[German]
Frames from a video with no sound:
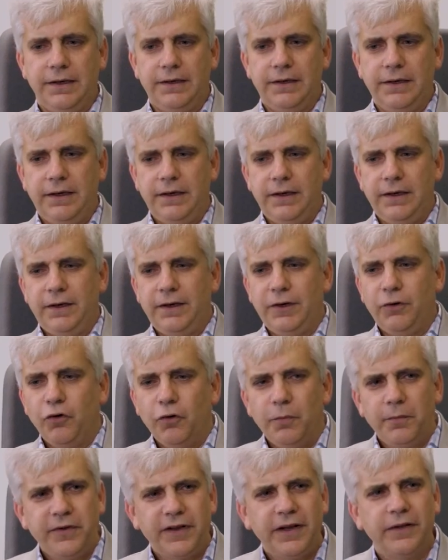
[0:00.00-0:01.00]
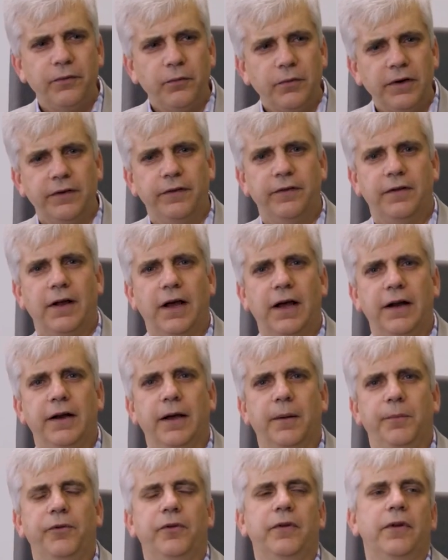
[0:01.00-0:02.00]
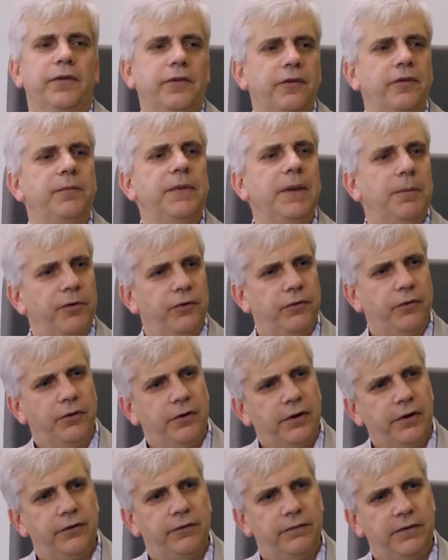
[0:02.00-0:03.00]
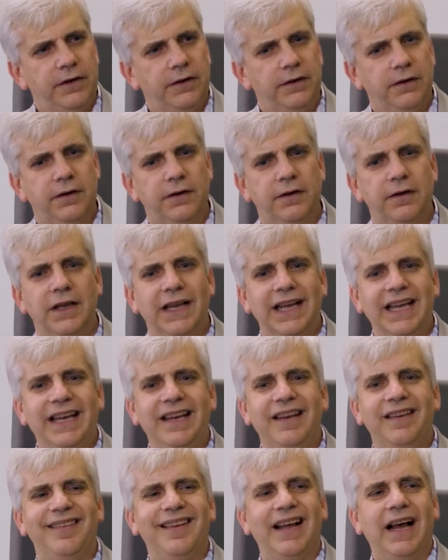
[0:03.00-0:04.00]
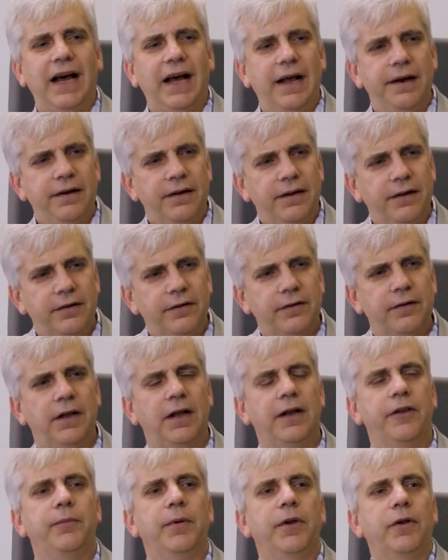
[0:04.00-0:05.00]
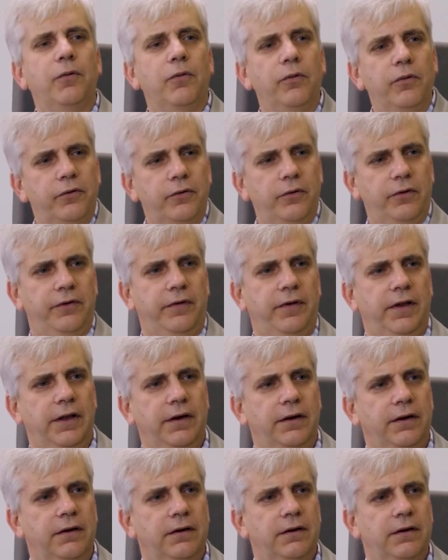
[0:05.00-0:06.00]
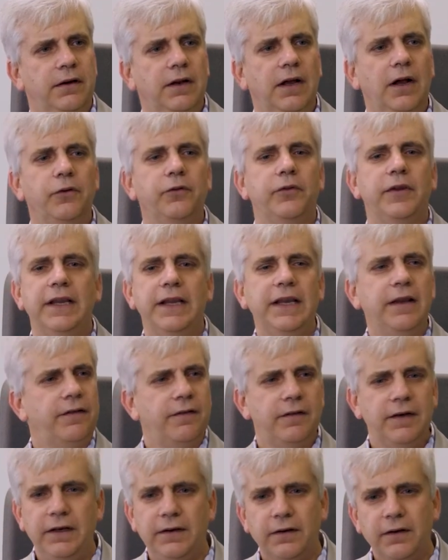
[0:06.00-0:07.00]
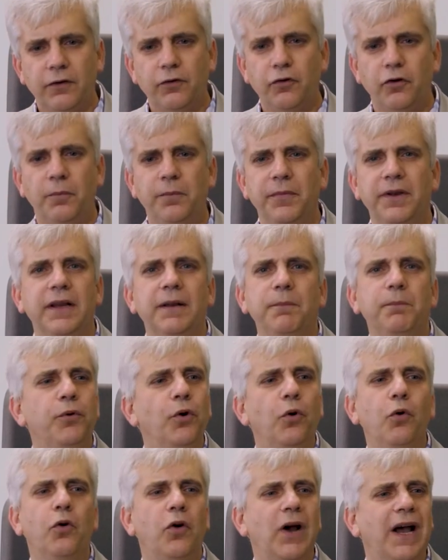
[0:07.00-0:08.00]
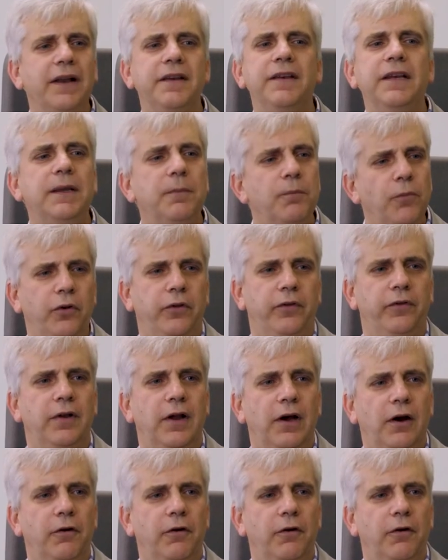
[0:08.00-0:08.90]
Die, die Umsetzung in Startups, und das ist mir besonders wichtig, ist anders als bei Großkonzernen. Also hier geht es nicht darum, ein Bürokratiemonster